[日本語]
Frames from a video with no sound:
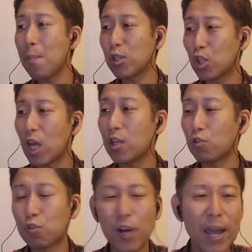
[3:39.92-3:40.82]

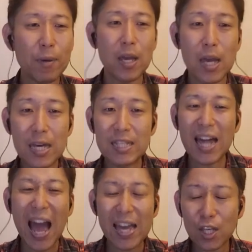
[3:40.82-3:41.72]
ンムシーズくん
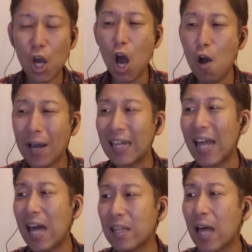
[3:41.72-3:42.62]
最高が
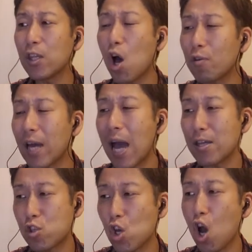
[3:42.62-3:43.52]
何なの
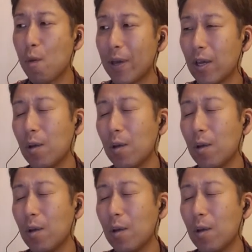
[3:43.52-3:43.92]
か証明